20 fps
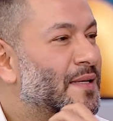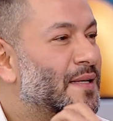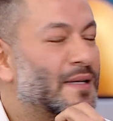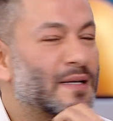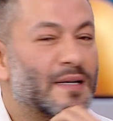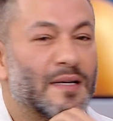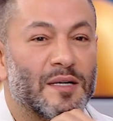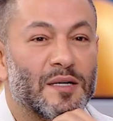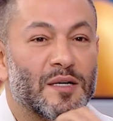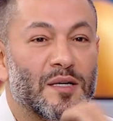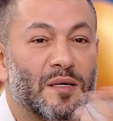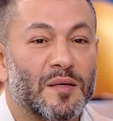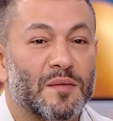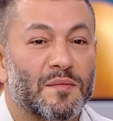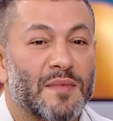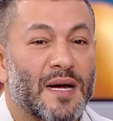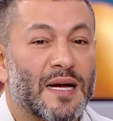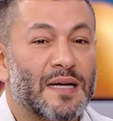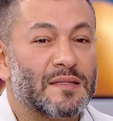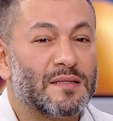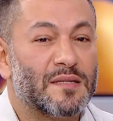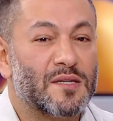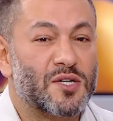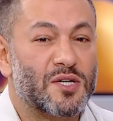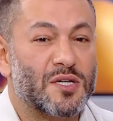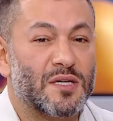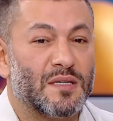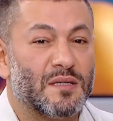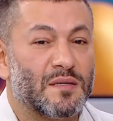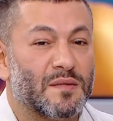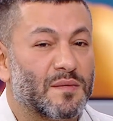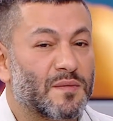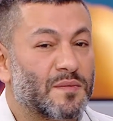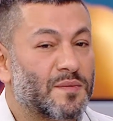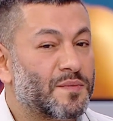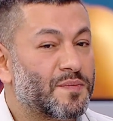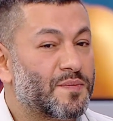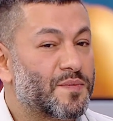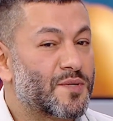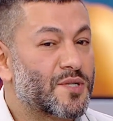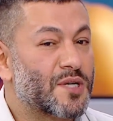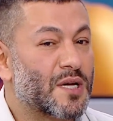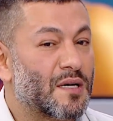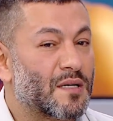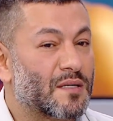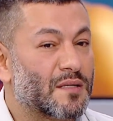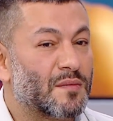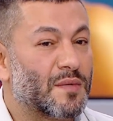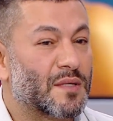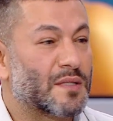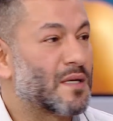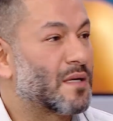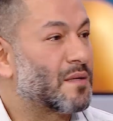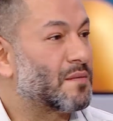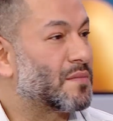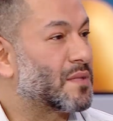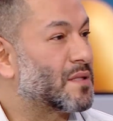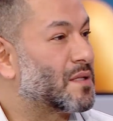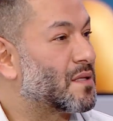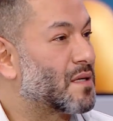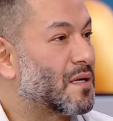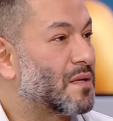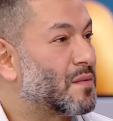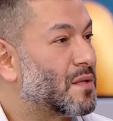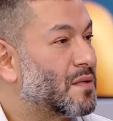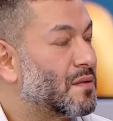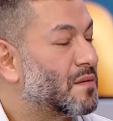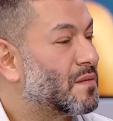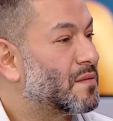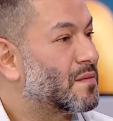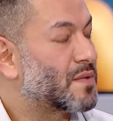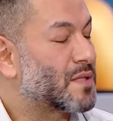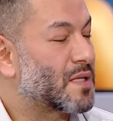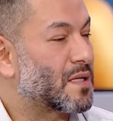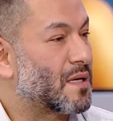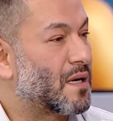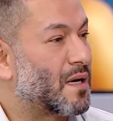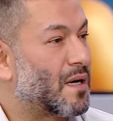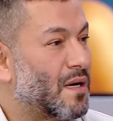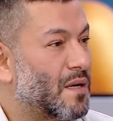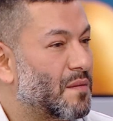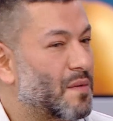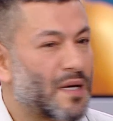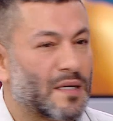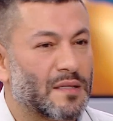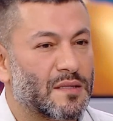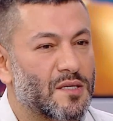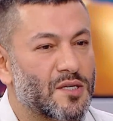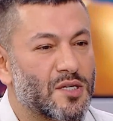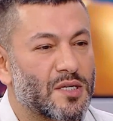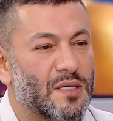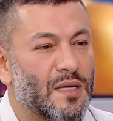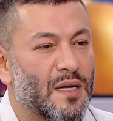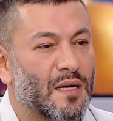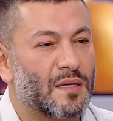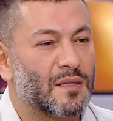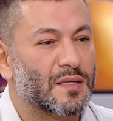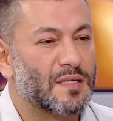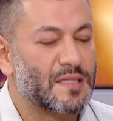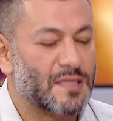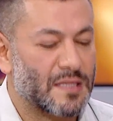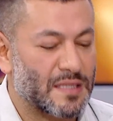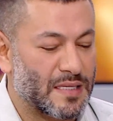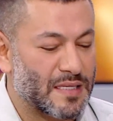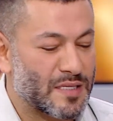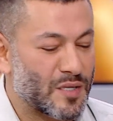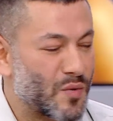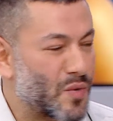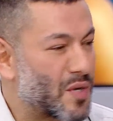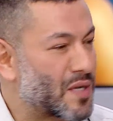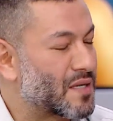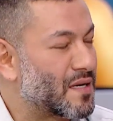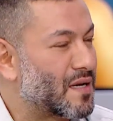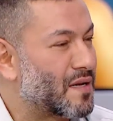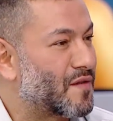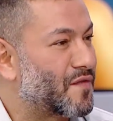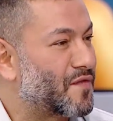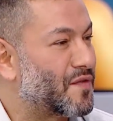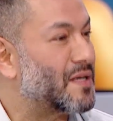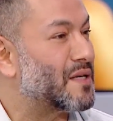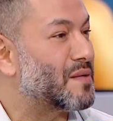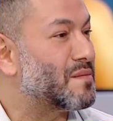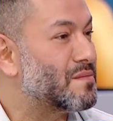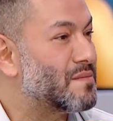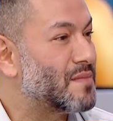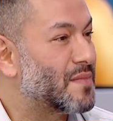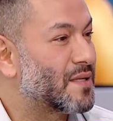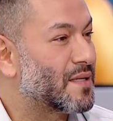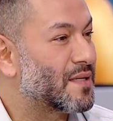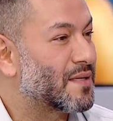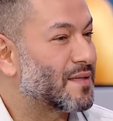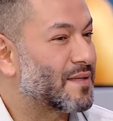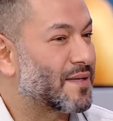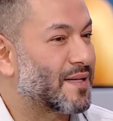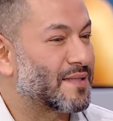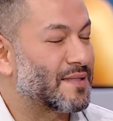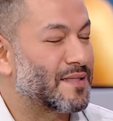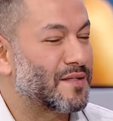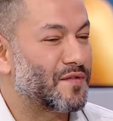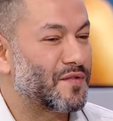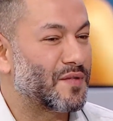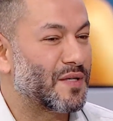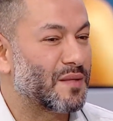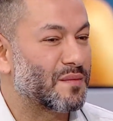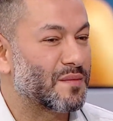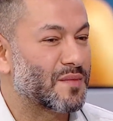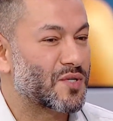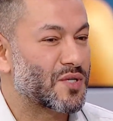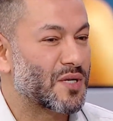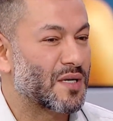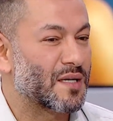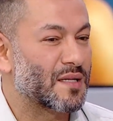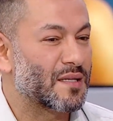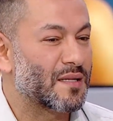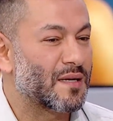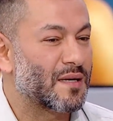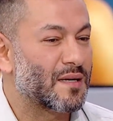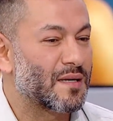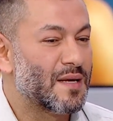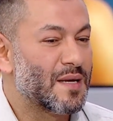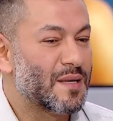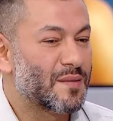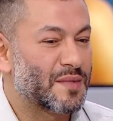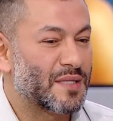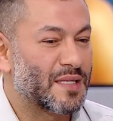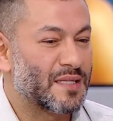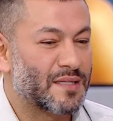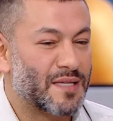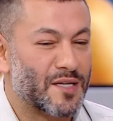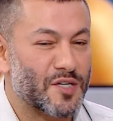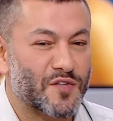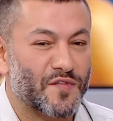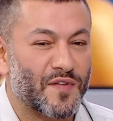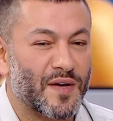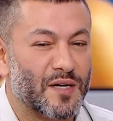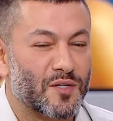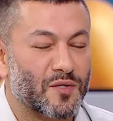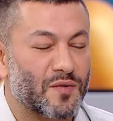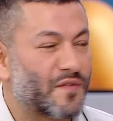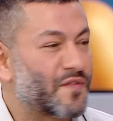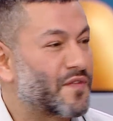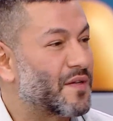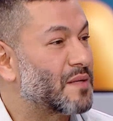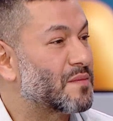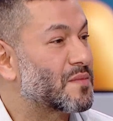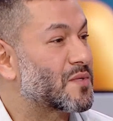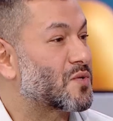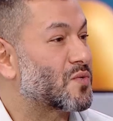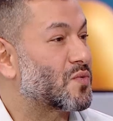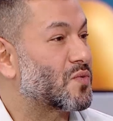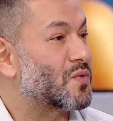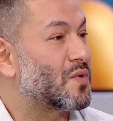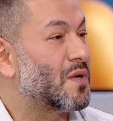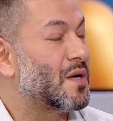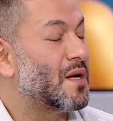آه ما عندي شيء بشهر رمضان بالدراما ما في صراحه ما عندي شيء لا السنه صورنا الفيلم عندي فيلم ان شاء الله من انتاج فالكون فيلمز و...